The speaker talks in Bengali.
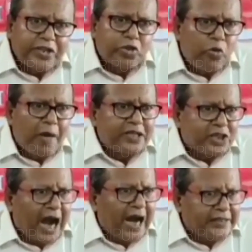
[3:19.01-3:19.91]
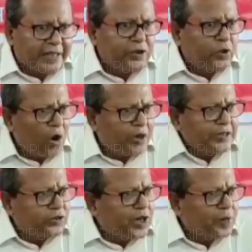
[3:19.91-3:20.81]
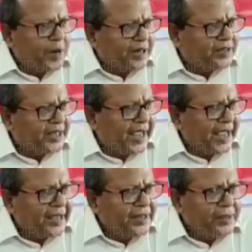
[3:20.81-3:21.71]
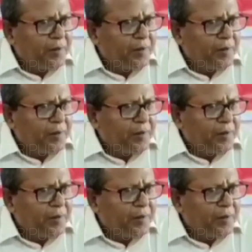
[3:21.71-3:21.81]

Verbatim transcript: আশিস কুমার সাহা জাতীয় কংগ্রেস দলের প্রার্থীকে